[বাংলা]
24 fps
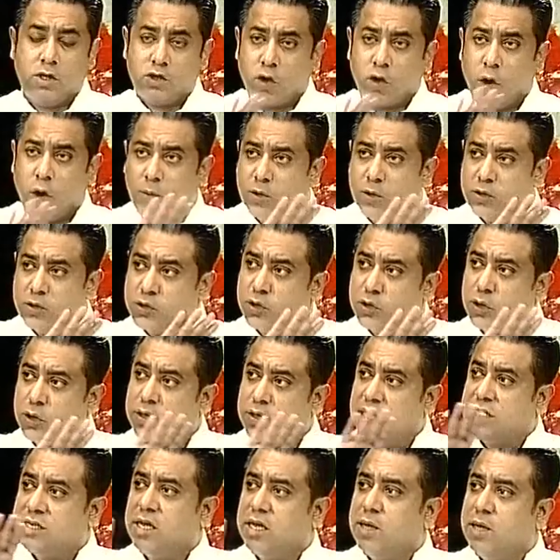যে সমস্ত
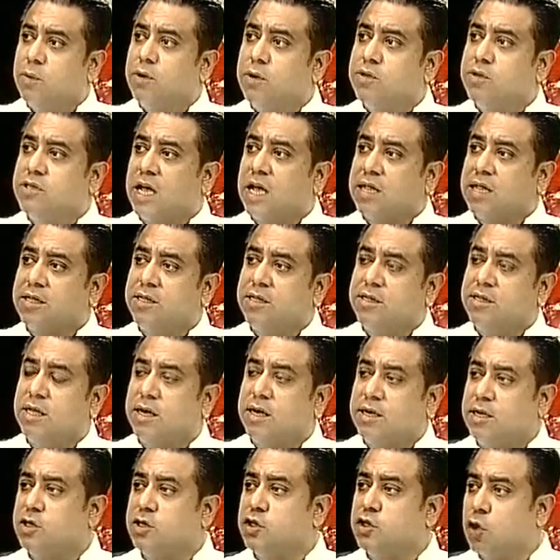দেশে এবং
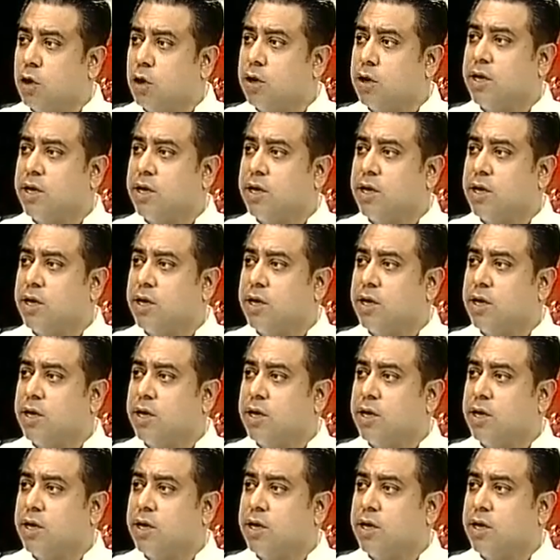জাতিতে একটি